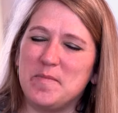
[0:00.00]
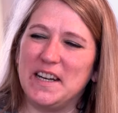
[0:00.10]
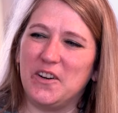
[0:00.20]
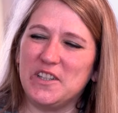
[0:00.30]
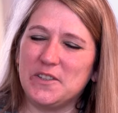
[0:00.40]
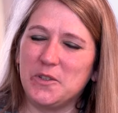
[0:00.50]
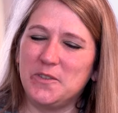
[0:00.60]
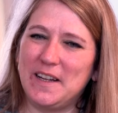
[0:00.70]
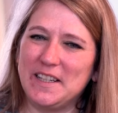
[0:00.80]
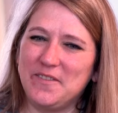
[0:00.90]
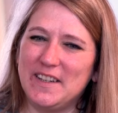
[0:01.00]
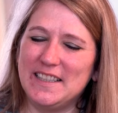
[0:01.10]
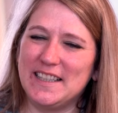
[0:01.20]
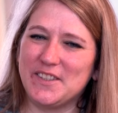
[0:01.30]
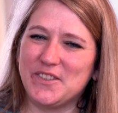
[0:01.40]
Bedauerst du es
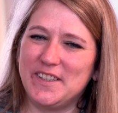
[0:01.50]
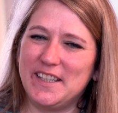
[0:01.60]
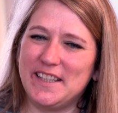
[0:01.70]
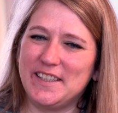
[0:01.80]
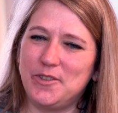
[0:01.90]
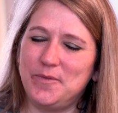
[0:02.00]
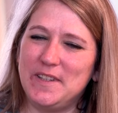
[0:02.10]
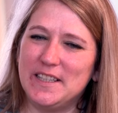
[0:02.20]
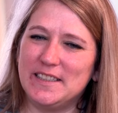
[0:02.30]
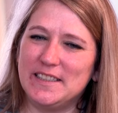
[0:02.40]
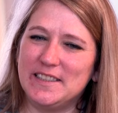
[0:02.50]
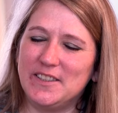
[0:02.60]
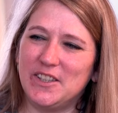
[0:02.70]
manchmal, dass du nicht spielen